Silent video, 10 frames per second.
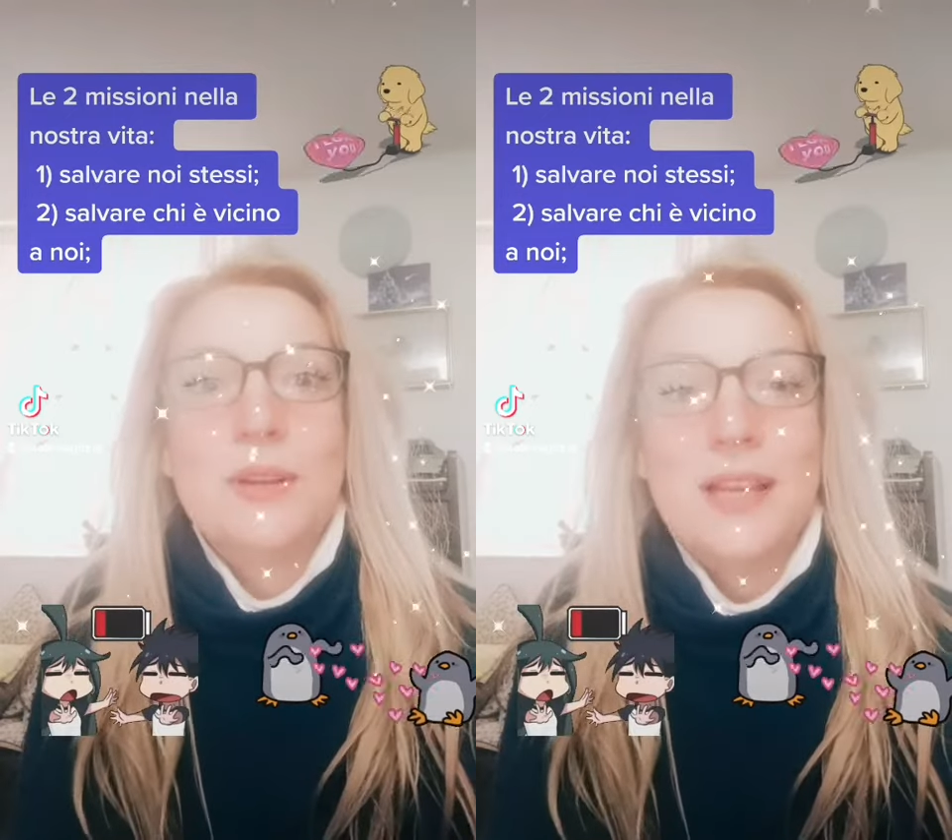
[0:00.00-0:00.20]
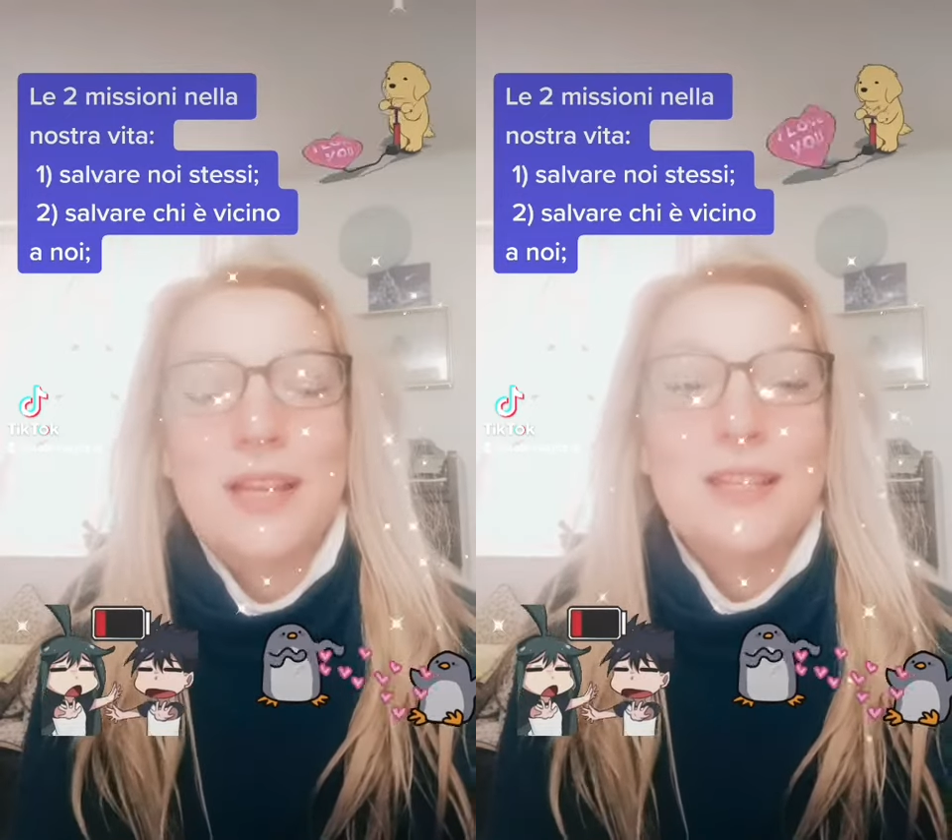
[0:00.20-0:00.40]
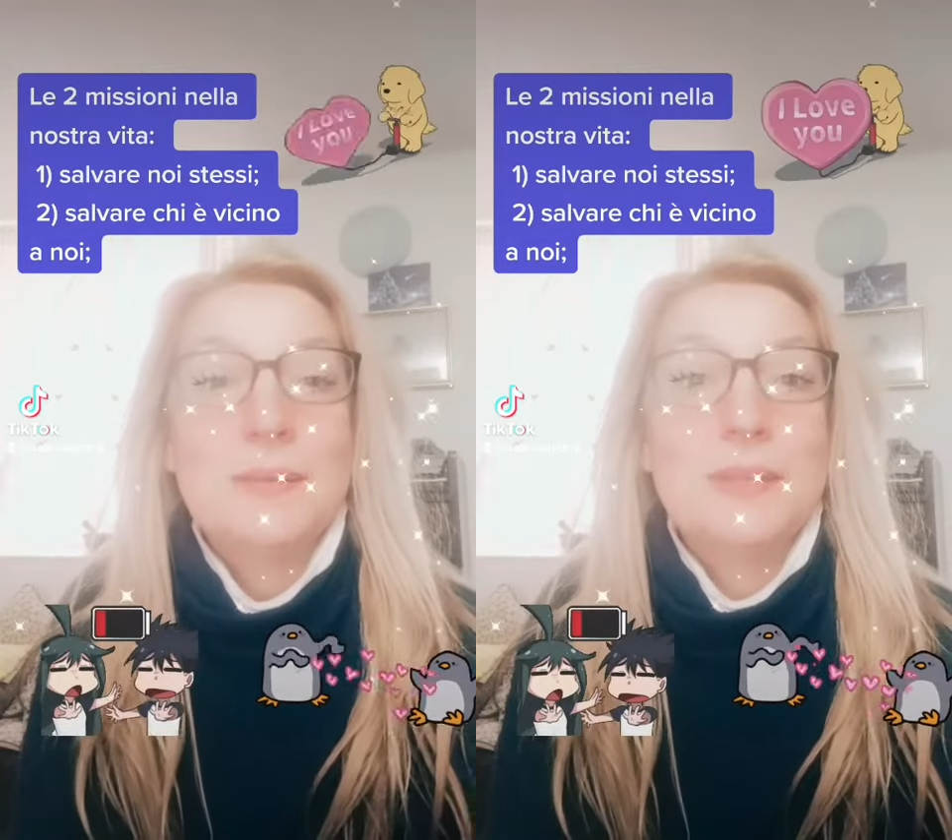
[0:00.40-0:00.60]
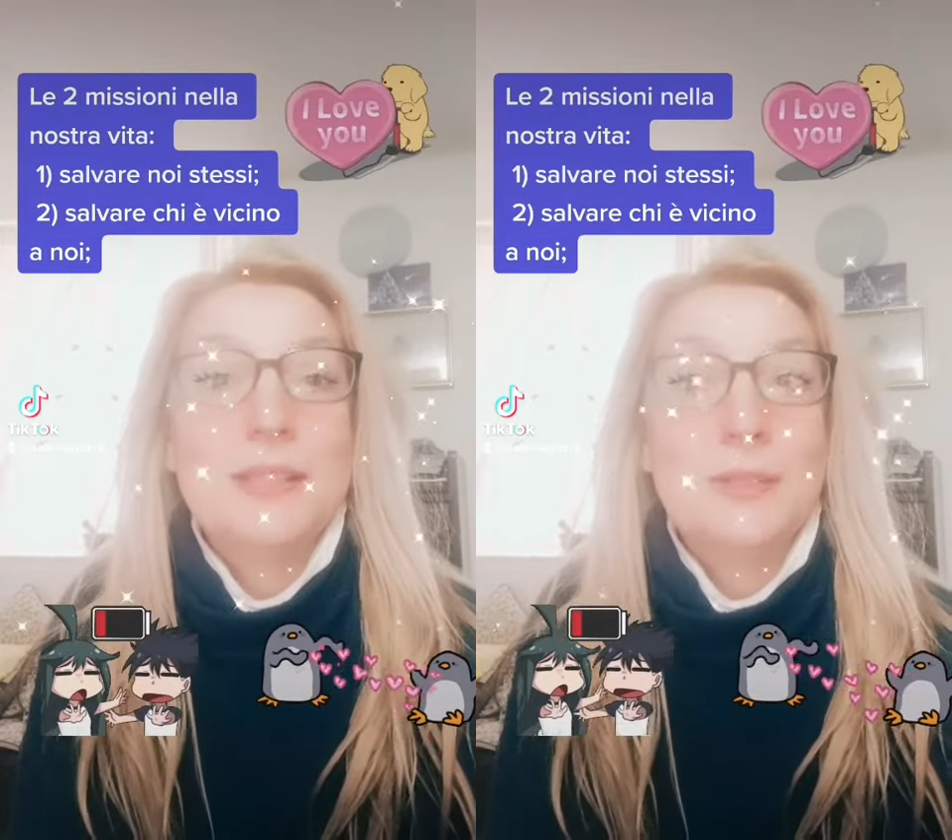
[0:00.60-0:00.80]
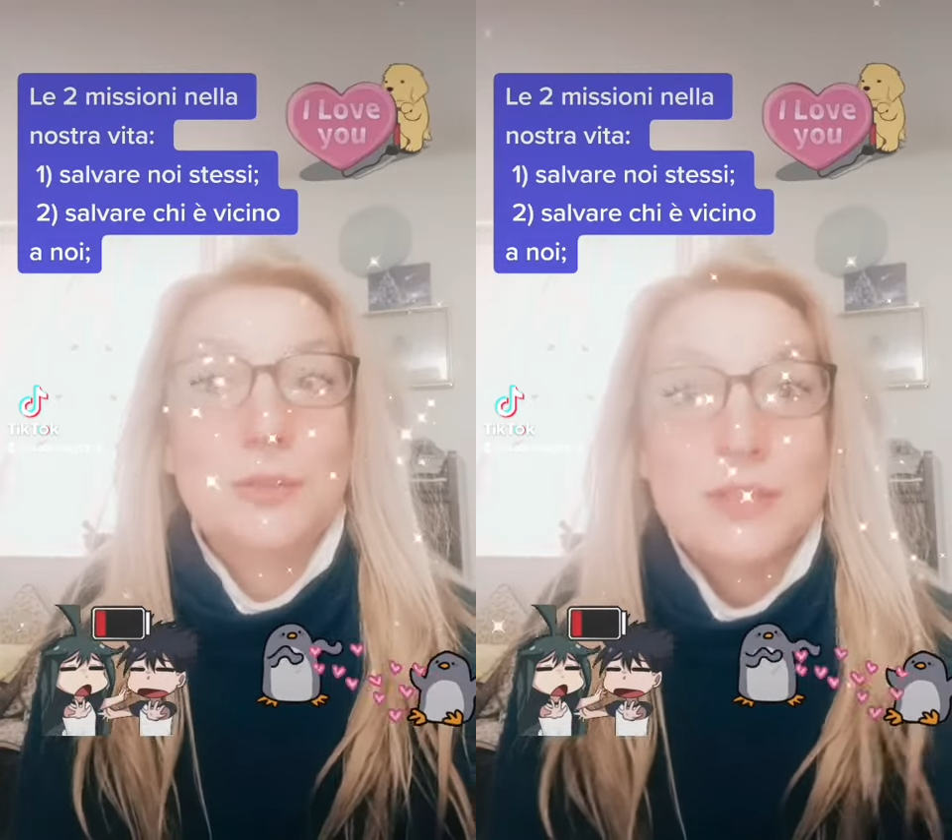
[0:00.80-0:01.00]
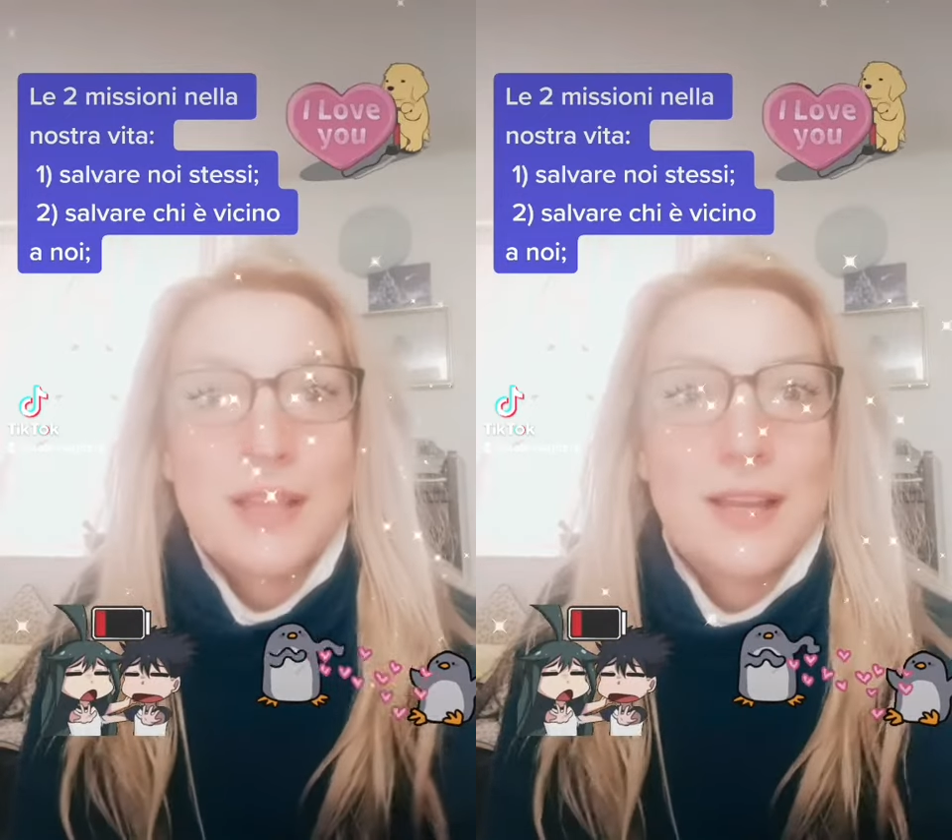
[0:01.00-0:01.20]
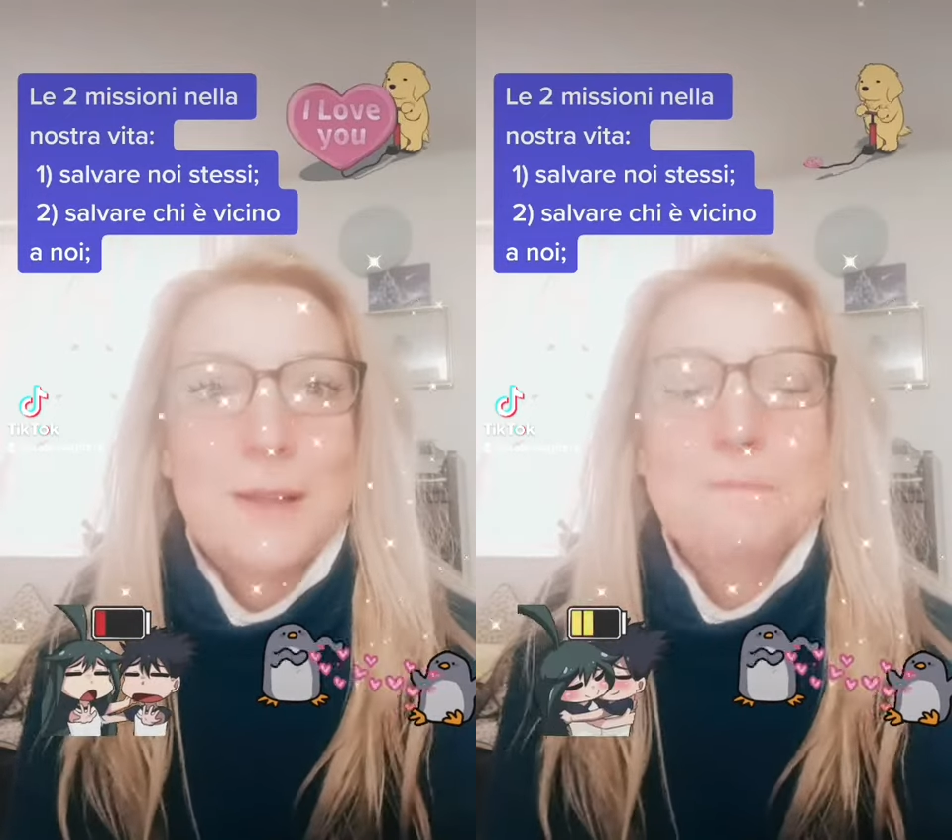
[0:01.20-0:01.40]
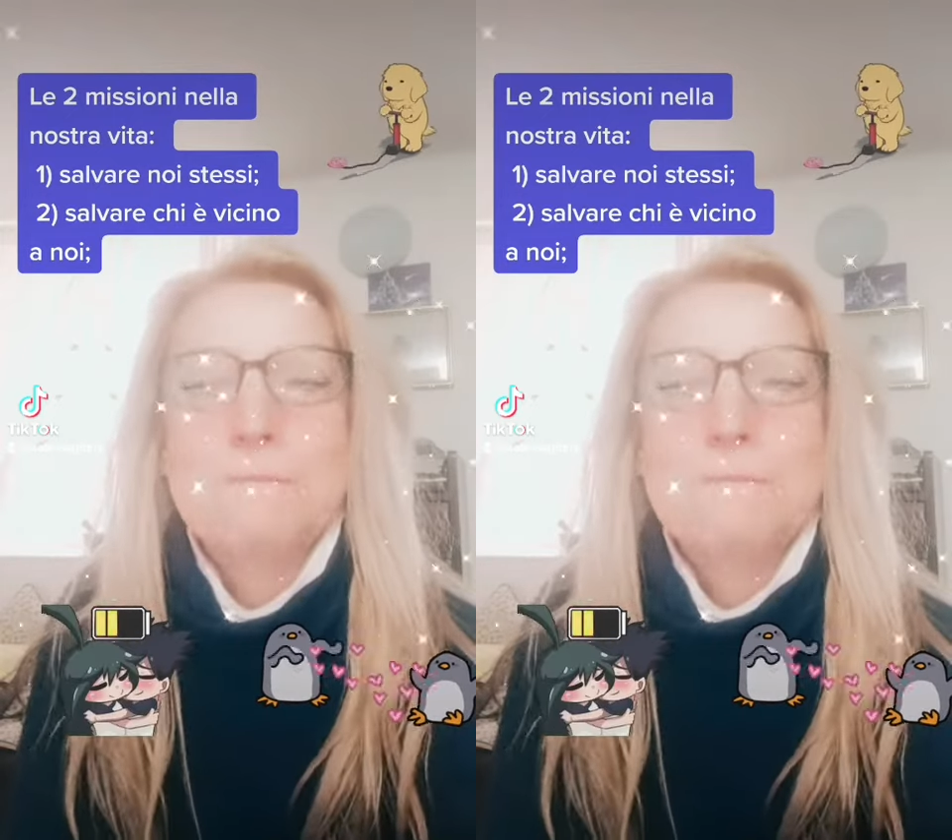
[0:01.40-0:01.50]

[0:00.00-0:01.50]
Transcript: cliente mi ha detto, sai,